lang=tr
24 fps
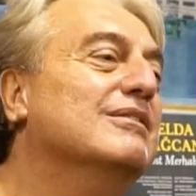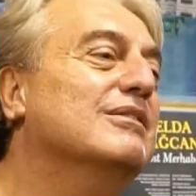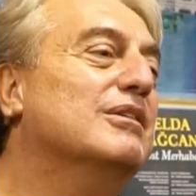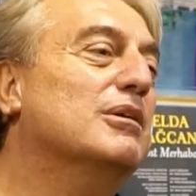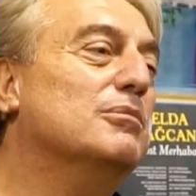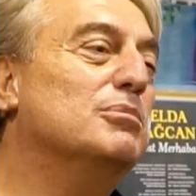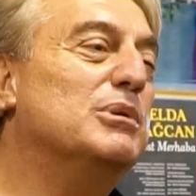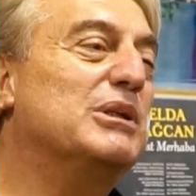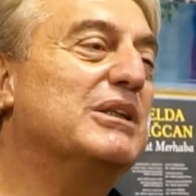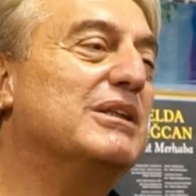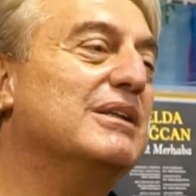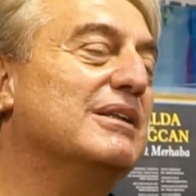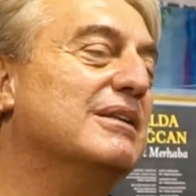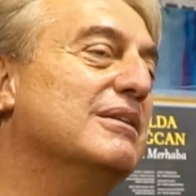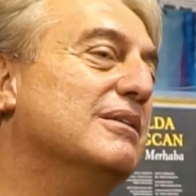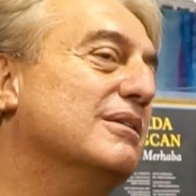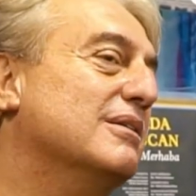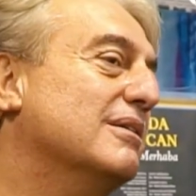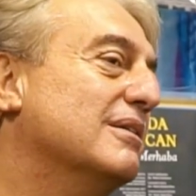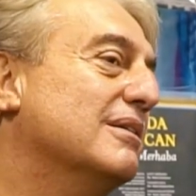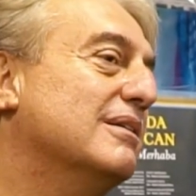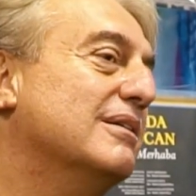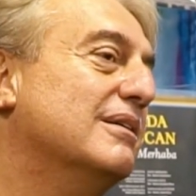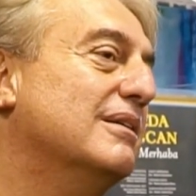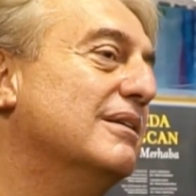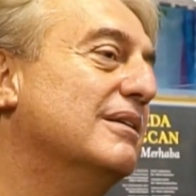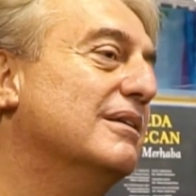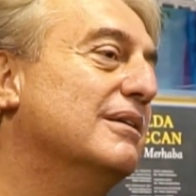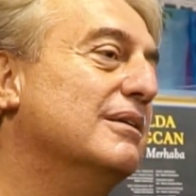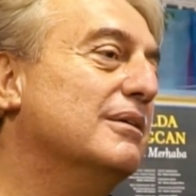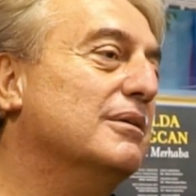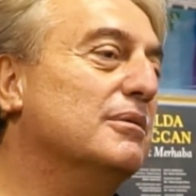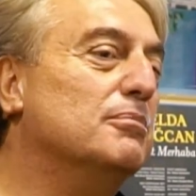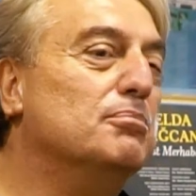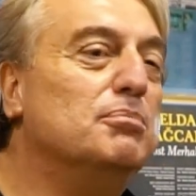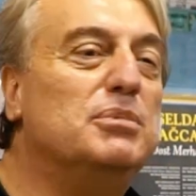Tabii ki
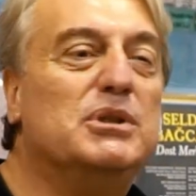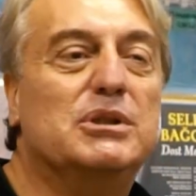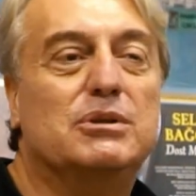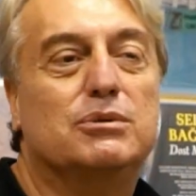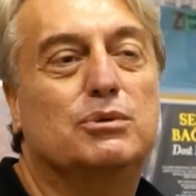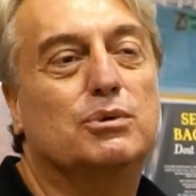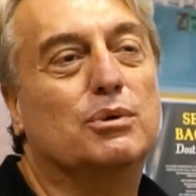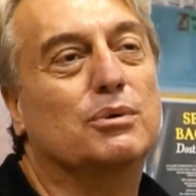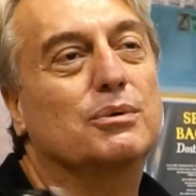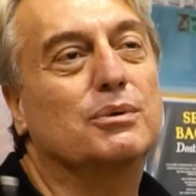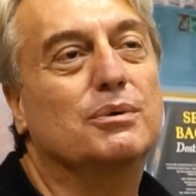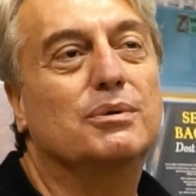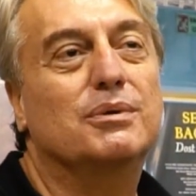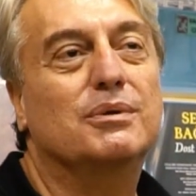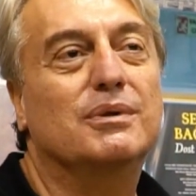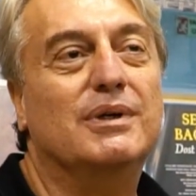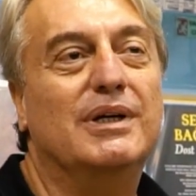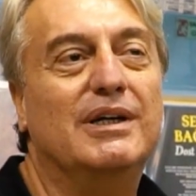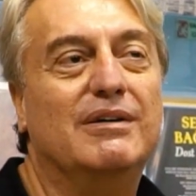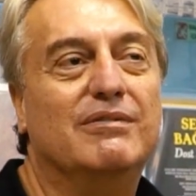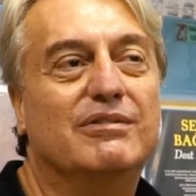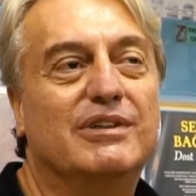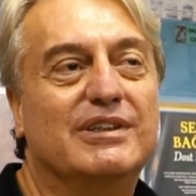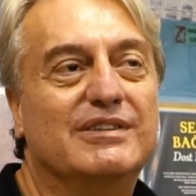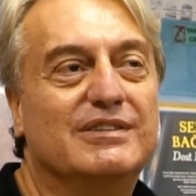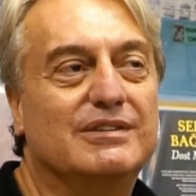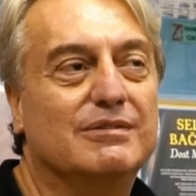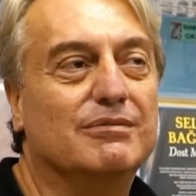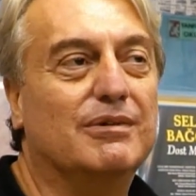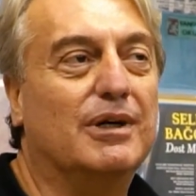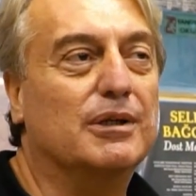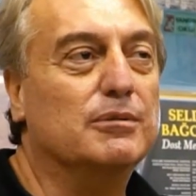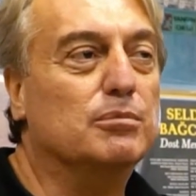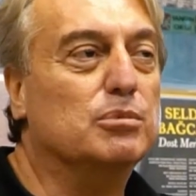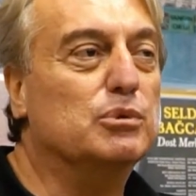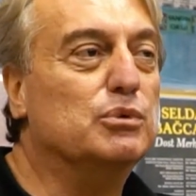birçok evresi
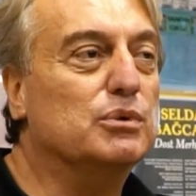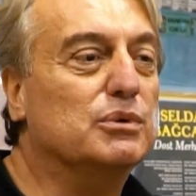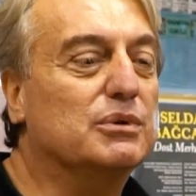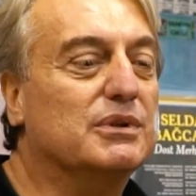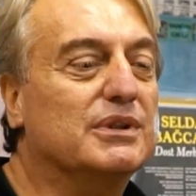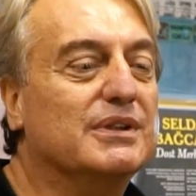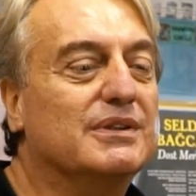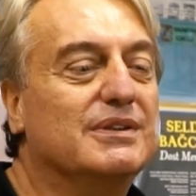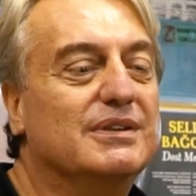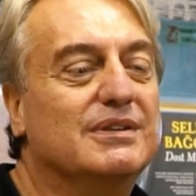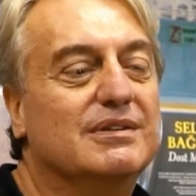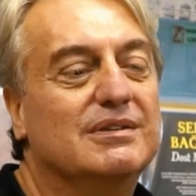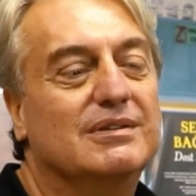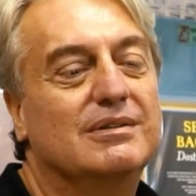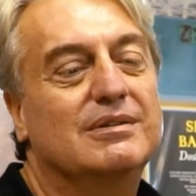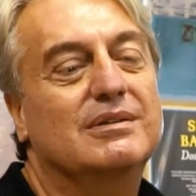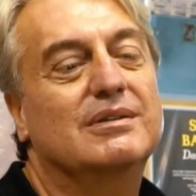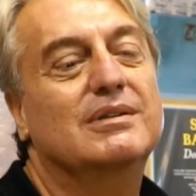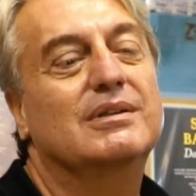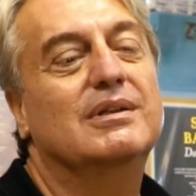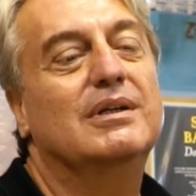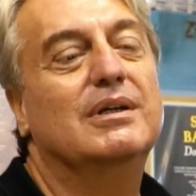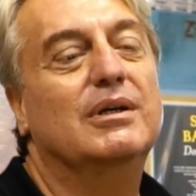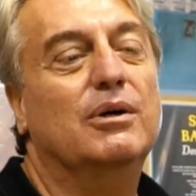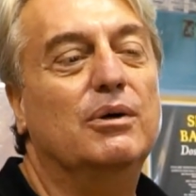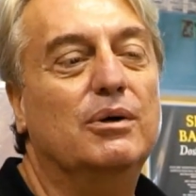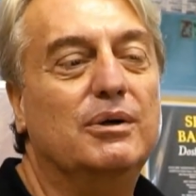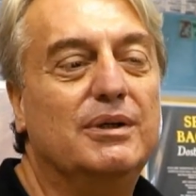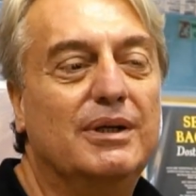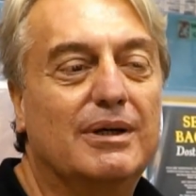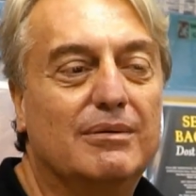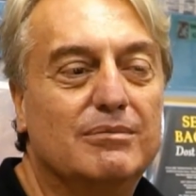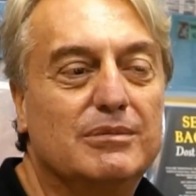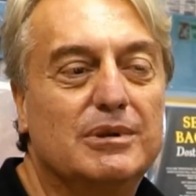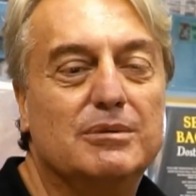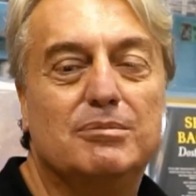var bu dükkanın.
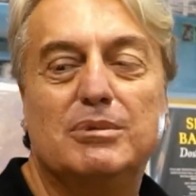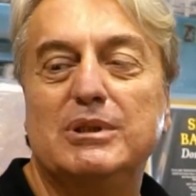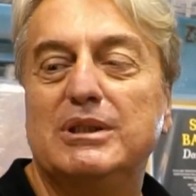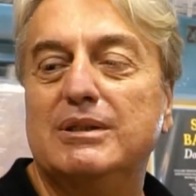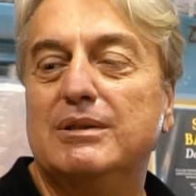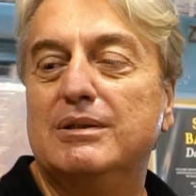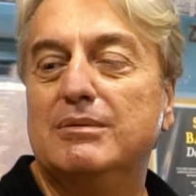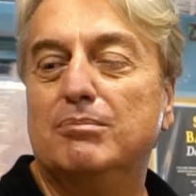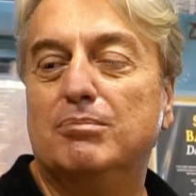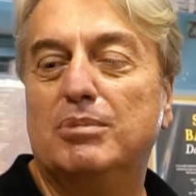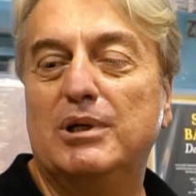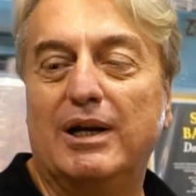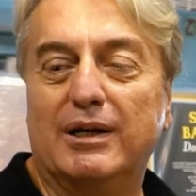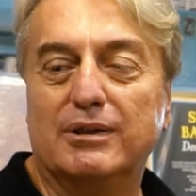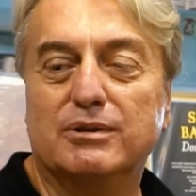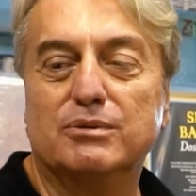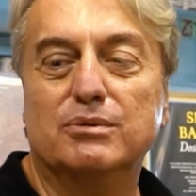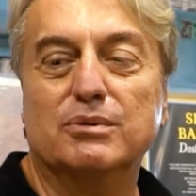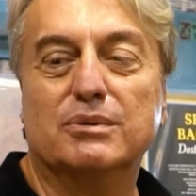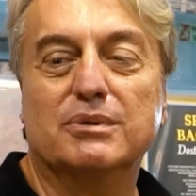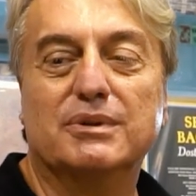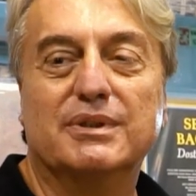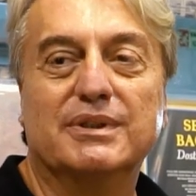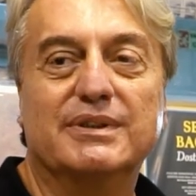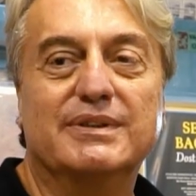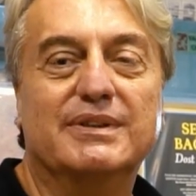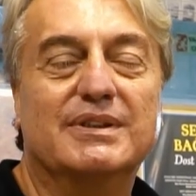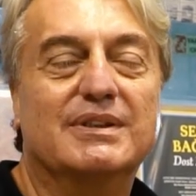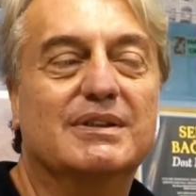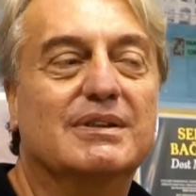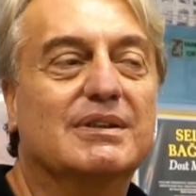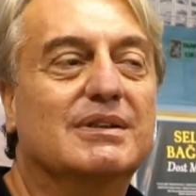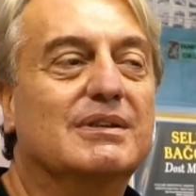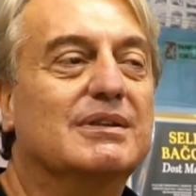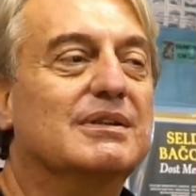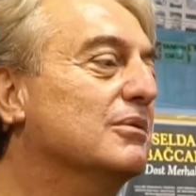Önemli bir plak
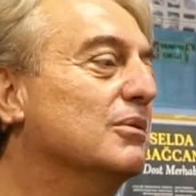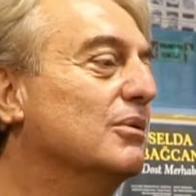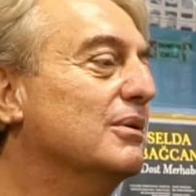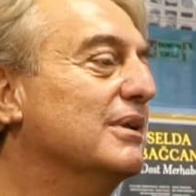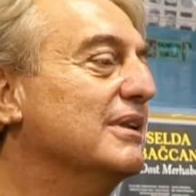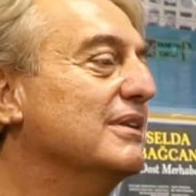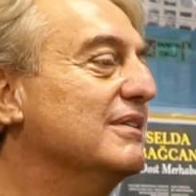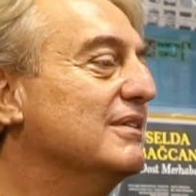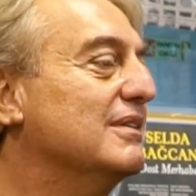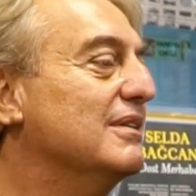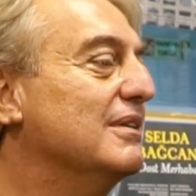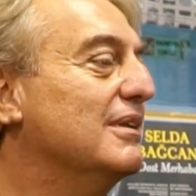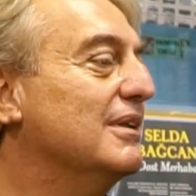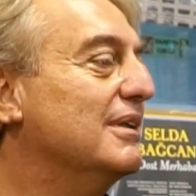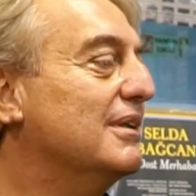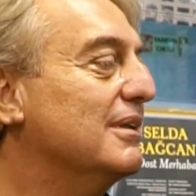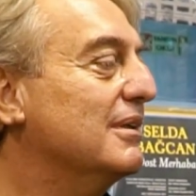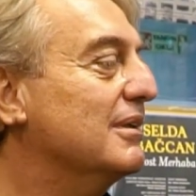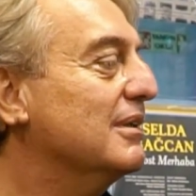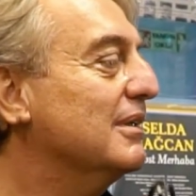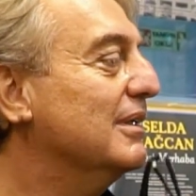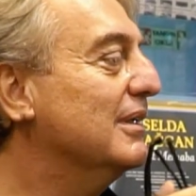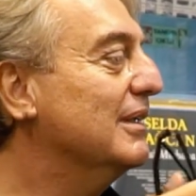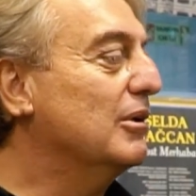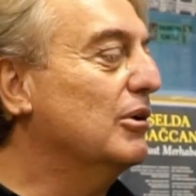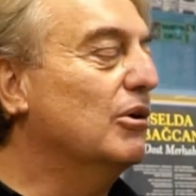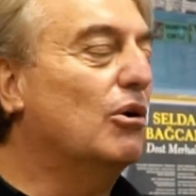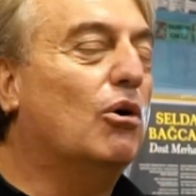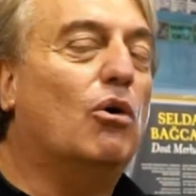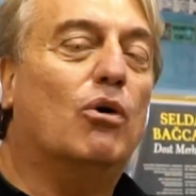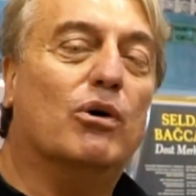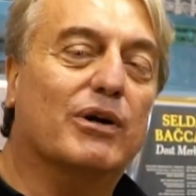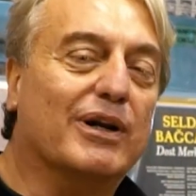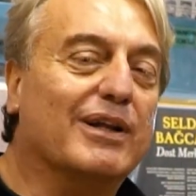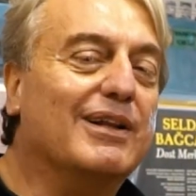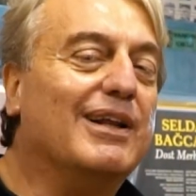dükkanı. Dolayısıyla
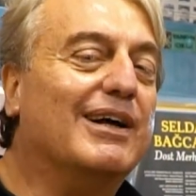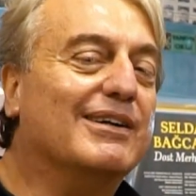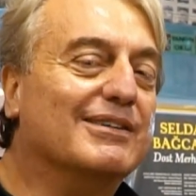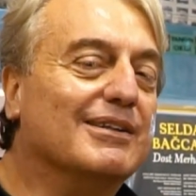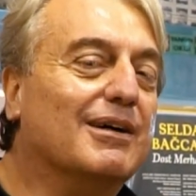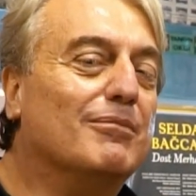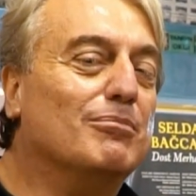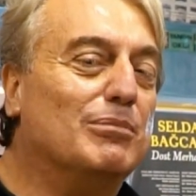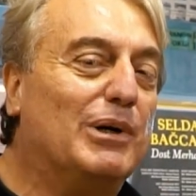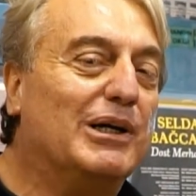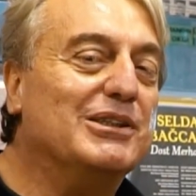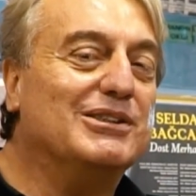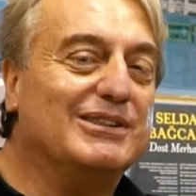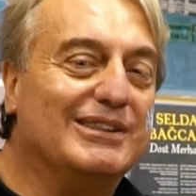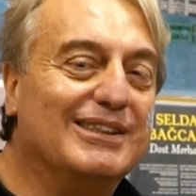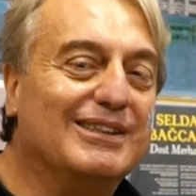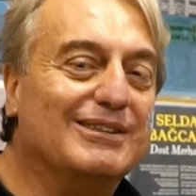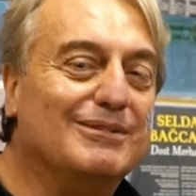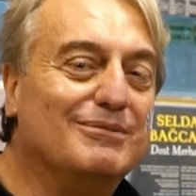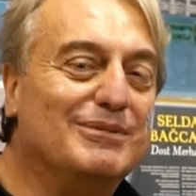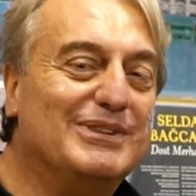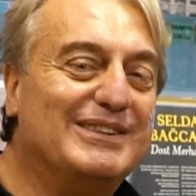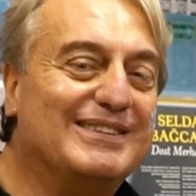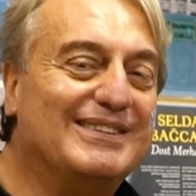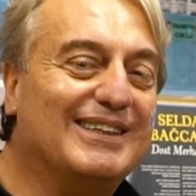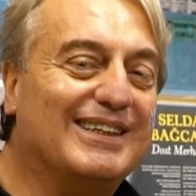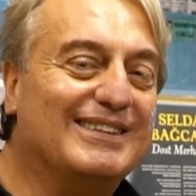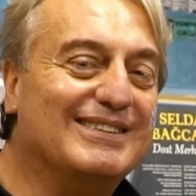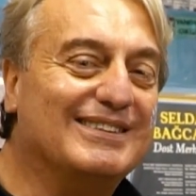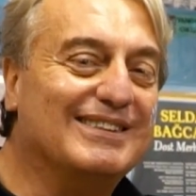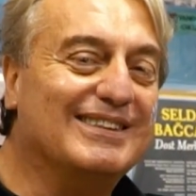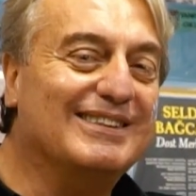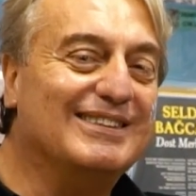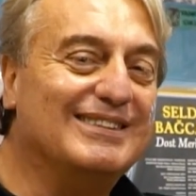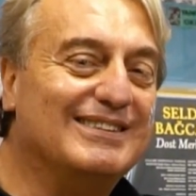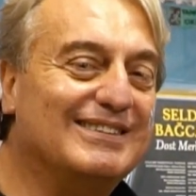oralardan başlayalım
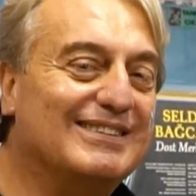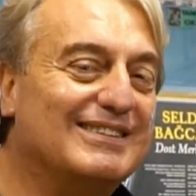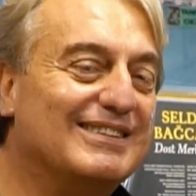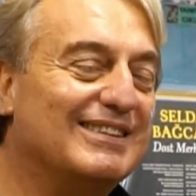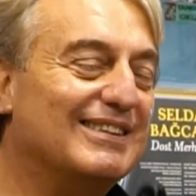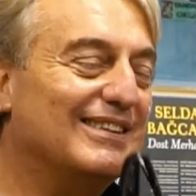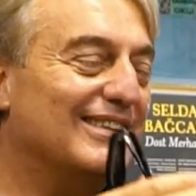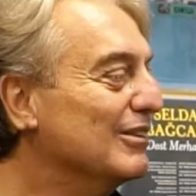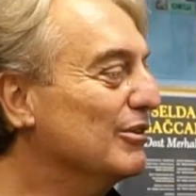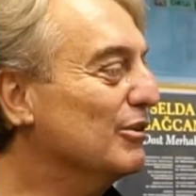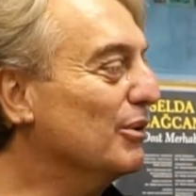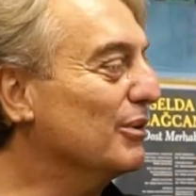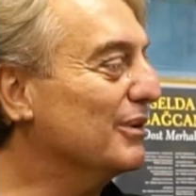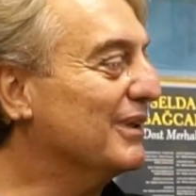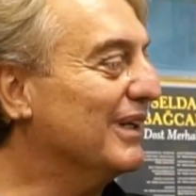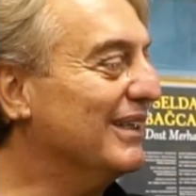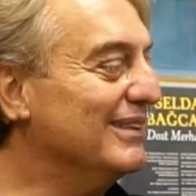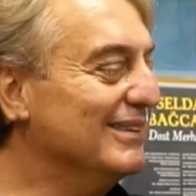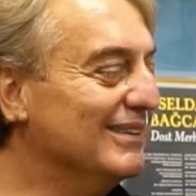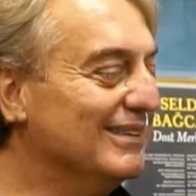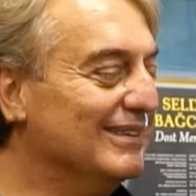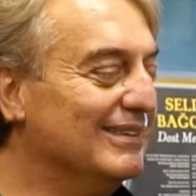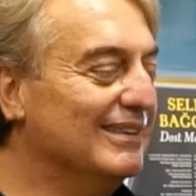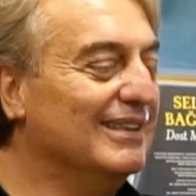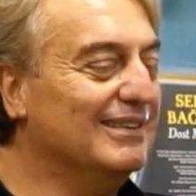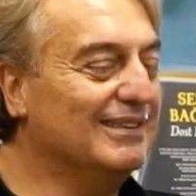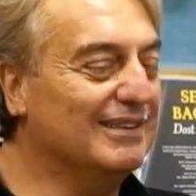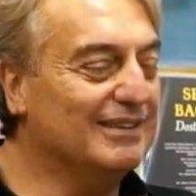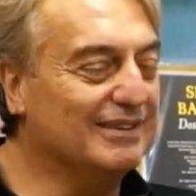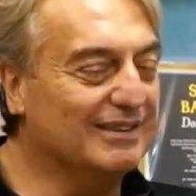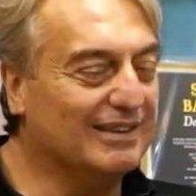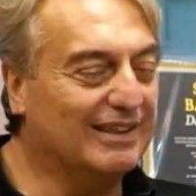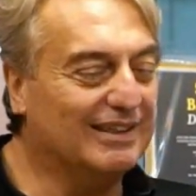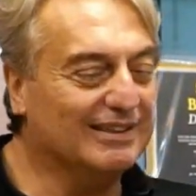isterseniz. Gökhan nedir